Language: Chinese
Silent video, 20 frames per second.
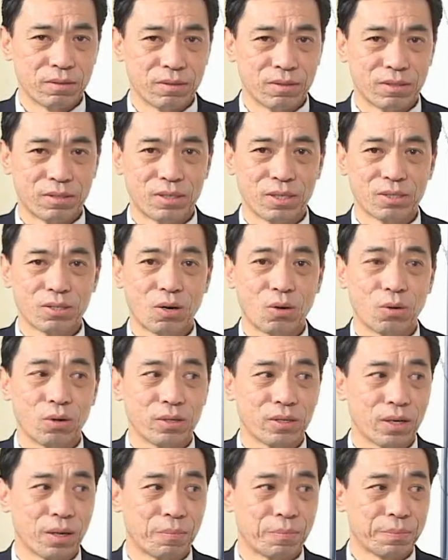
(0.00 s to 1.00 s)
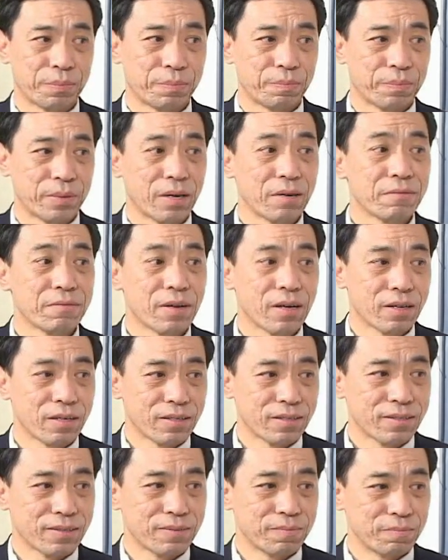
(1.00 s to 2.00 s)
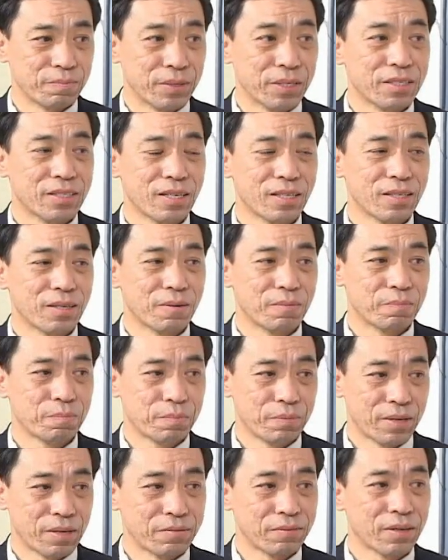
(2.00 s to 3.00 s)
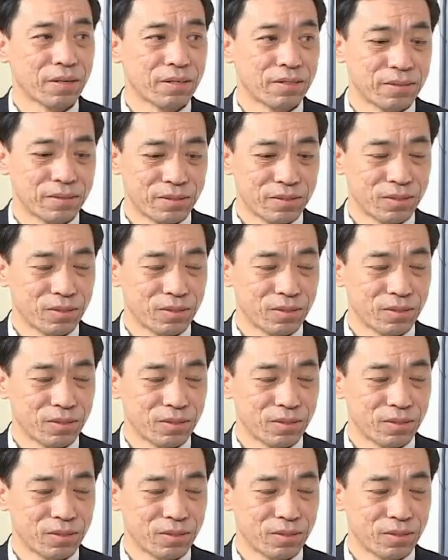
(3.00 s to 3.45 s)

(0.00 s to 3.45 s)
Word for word: 呃，介绍我这个偏方，民间的偏方。